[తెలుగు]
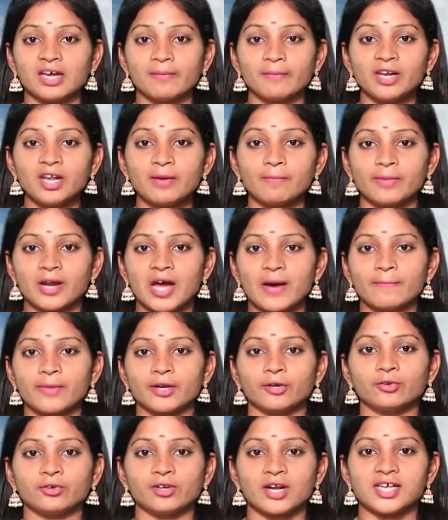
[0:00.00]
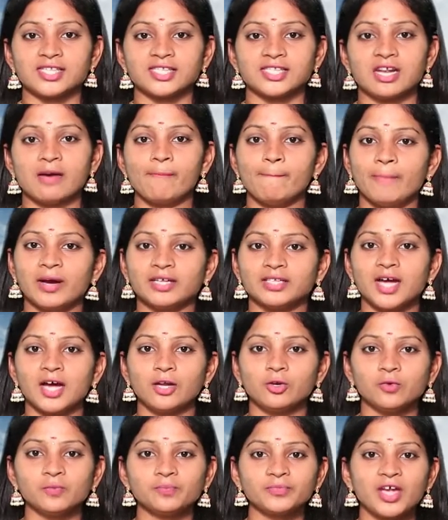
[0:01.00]
తమిళ బ్రాహ్మణుడు రాసిన
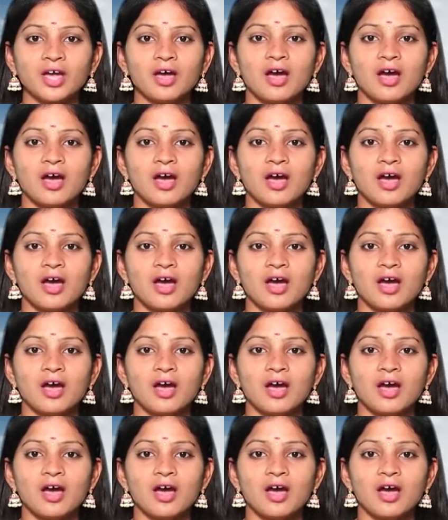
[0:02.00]
పదాలు